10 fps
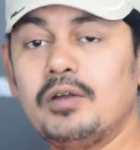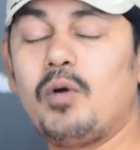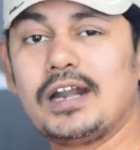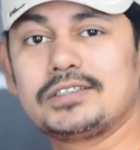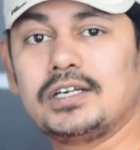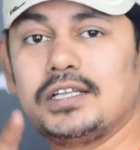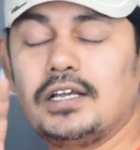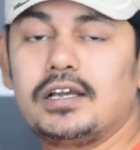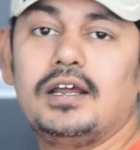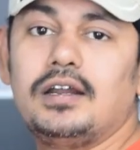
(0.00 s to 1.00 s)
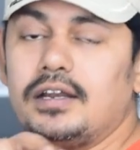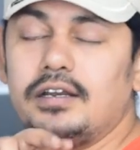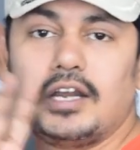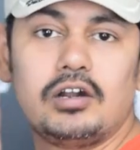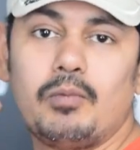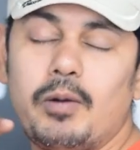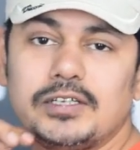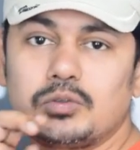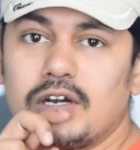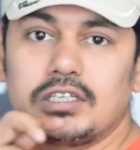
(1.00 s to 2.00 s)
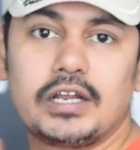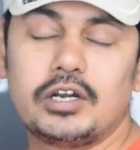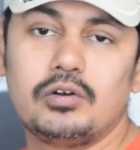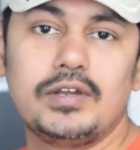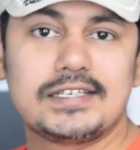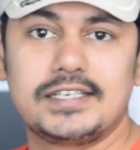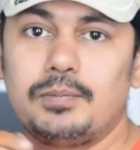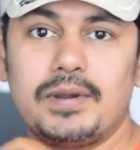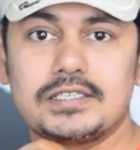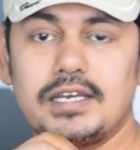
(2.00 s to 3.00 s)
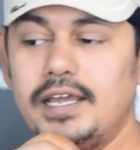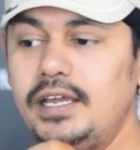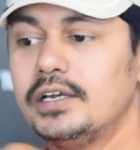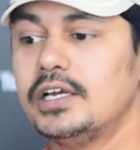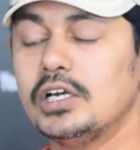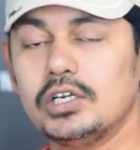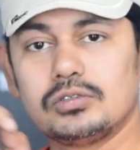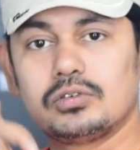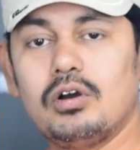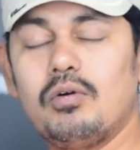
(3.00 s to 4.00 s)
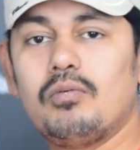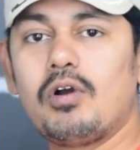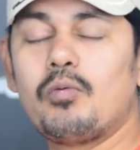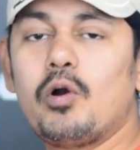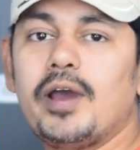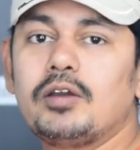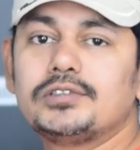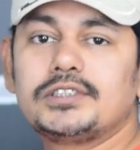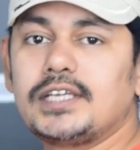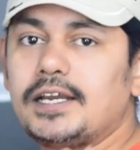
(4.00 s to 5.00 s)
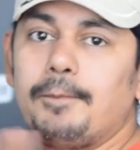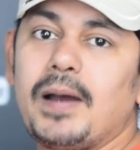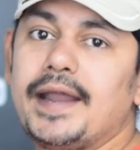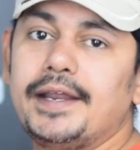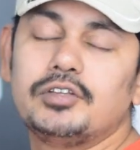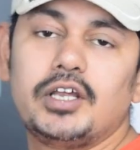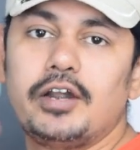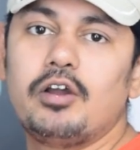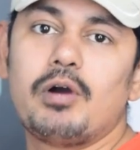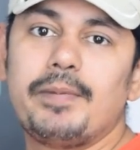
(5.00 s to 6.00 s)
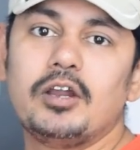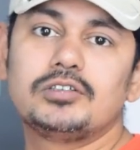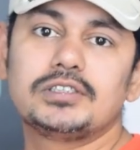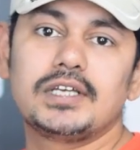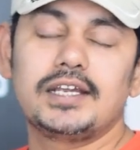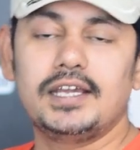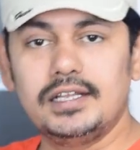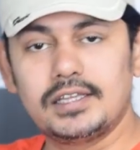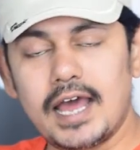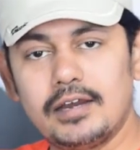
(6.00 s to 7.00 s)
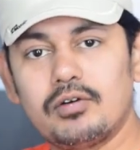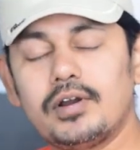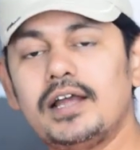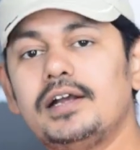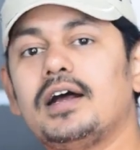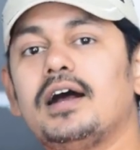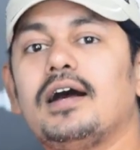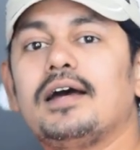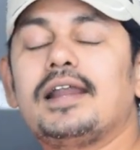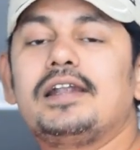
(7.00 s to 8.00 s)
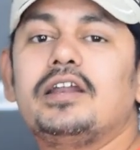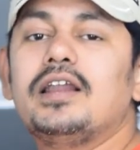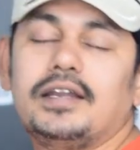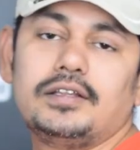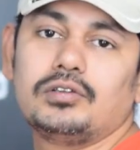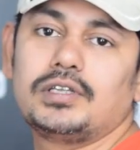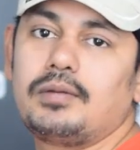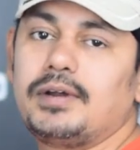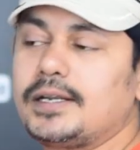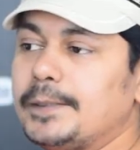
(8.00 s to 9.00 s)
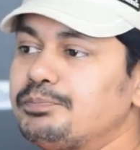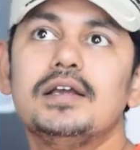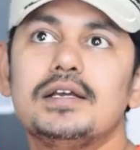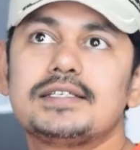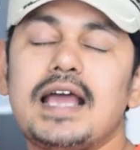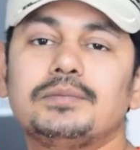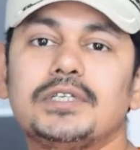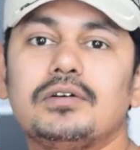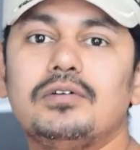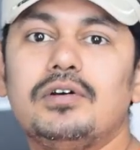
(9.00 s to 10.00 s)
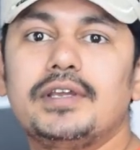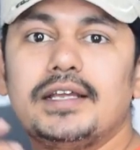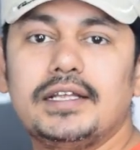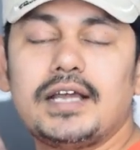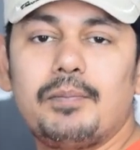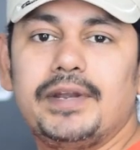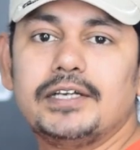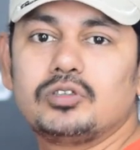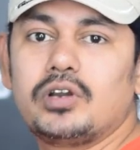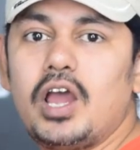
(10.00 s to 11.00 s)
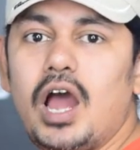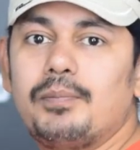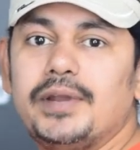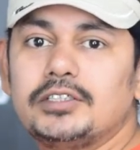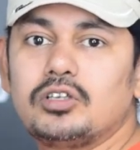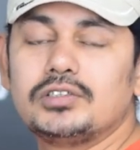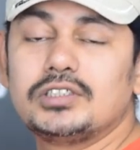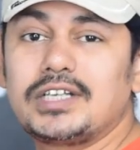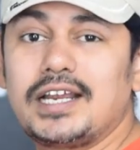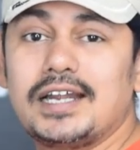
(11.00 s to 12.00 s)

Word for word: నేను వాడుతున్న దగ్గర రెండు మొబైల్స్ వాడుతున్నాను రెండు ఎస్ఐట్ ప్లస్లే సో ఒక మొబైల్కి వచ్చేసరికి బాగానే ఉంది రెండో మొబైల్ వచ్చేసరికి దానికి కూడా రెట్టిల్ అనేది ఉందన్నమాట శాంసంగ్ ఏదైతే అప్డేట్స్ ఉన్నాయో అప్డేట్స్లో వచ్చేసరికి